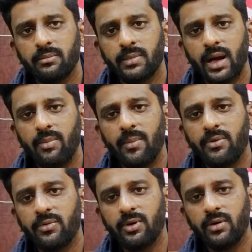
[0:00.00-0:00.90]
माँ
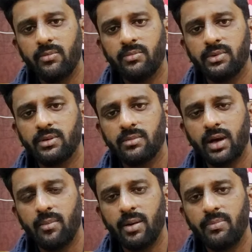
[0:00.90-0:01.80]
बाप को
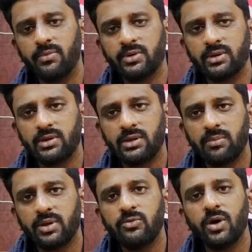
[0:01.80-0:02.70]
माँ बाप
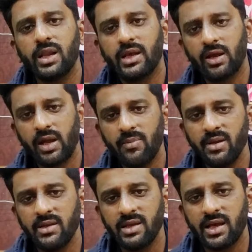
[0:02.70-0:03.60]
की बदुआ लेके कहीं
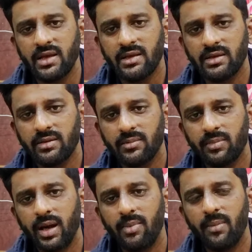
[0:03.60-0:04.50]
भी नहीं जाए
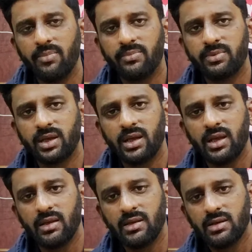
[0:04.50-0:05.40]
माँ बाप के
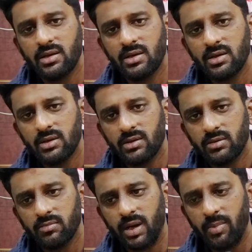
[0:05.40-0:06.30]

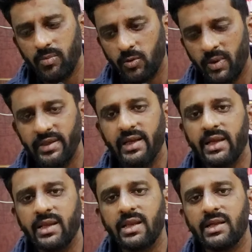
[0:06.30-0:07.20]
माँ बाप को बता
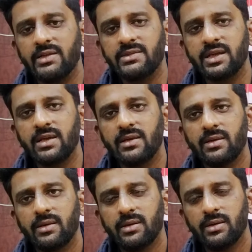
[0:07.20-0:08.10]
के निकले घर से
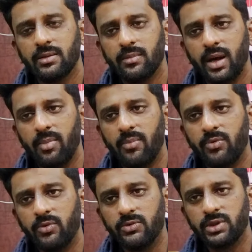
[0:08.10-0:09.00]
माँ
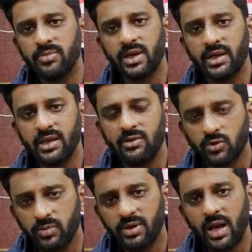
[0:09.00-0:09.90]
बाप को समझा के
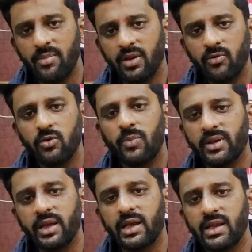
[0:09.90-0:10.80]
जो भी काम रहेगा उनको
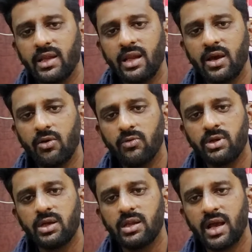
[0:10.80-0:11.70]
बता के निकले और
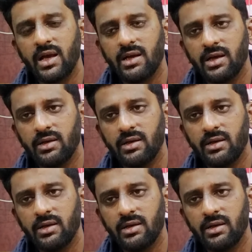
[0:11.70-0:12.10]
उनकी रा,